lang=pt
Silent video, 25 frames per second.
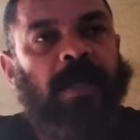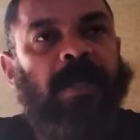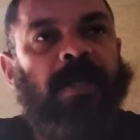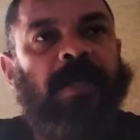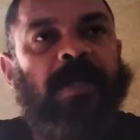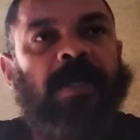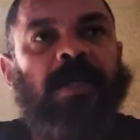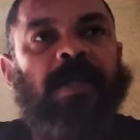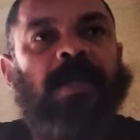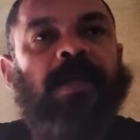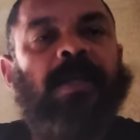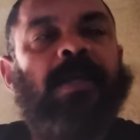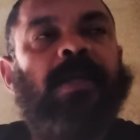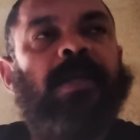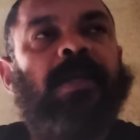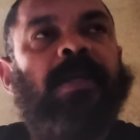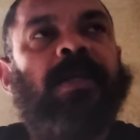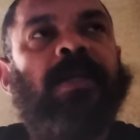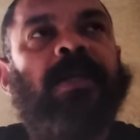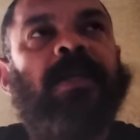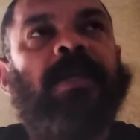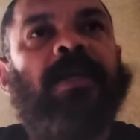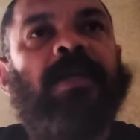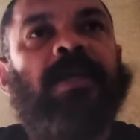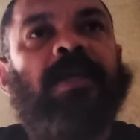
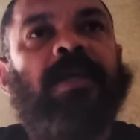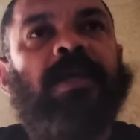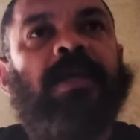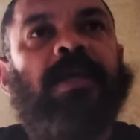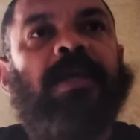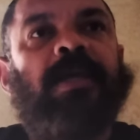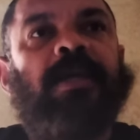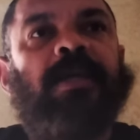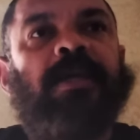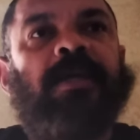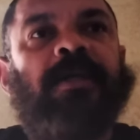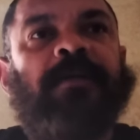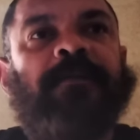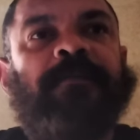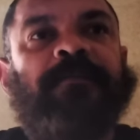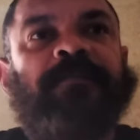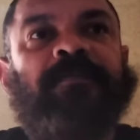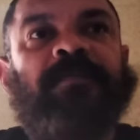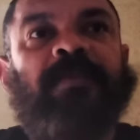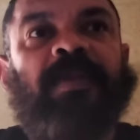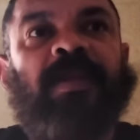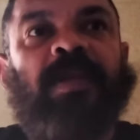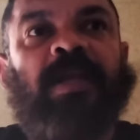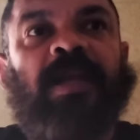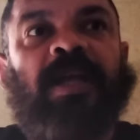E
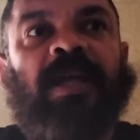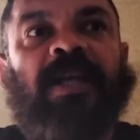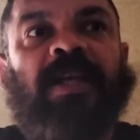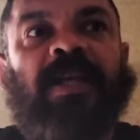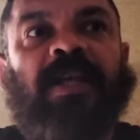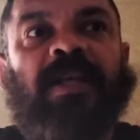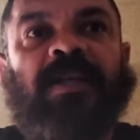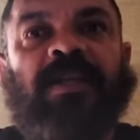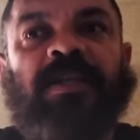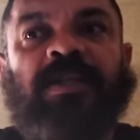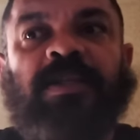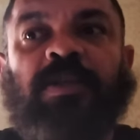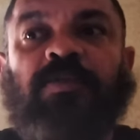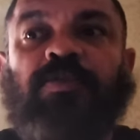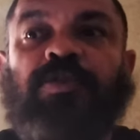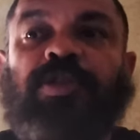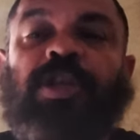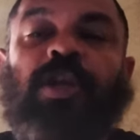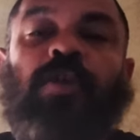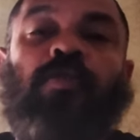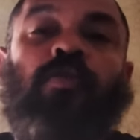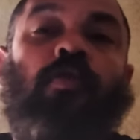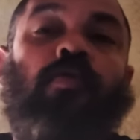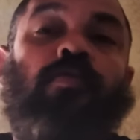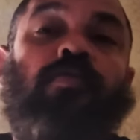não
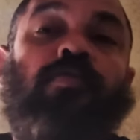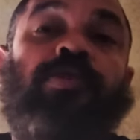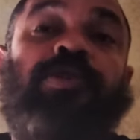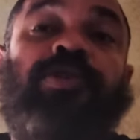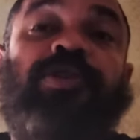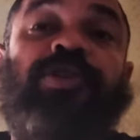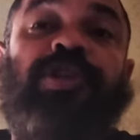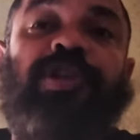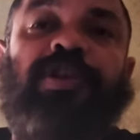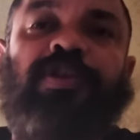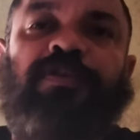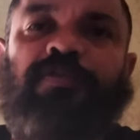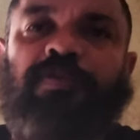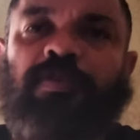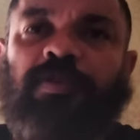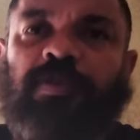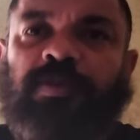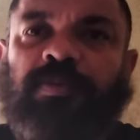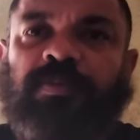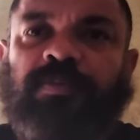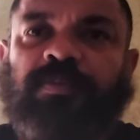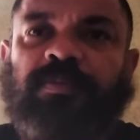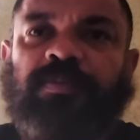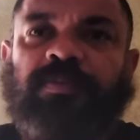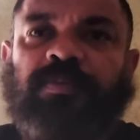chegou o
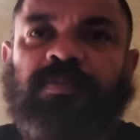motivo